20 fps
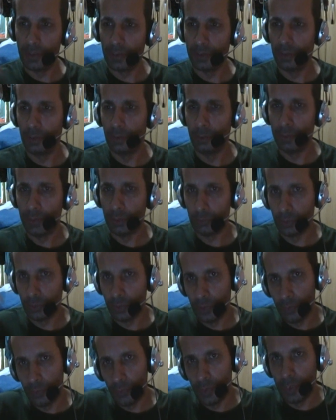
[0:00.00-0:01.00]
na cabeça dele, como é que a
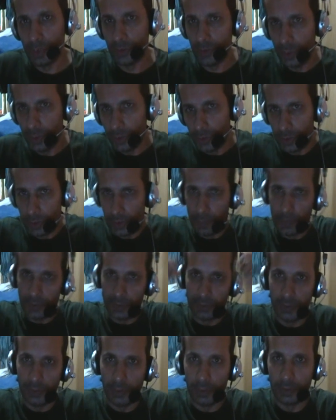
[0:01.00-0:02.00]
touca ia voar direitinho na
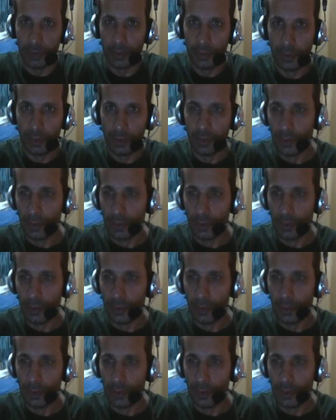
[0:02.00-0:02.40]
cabeça dele?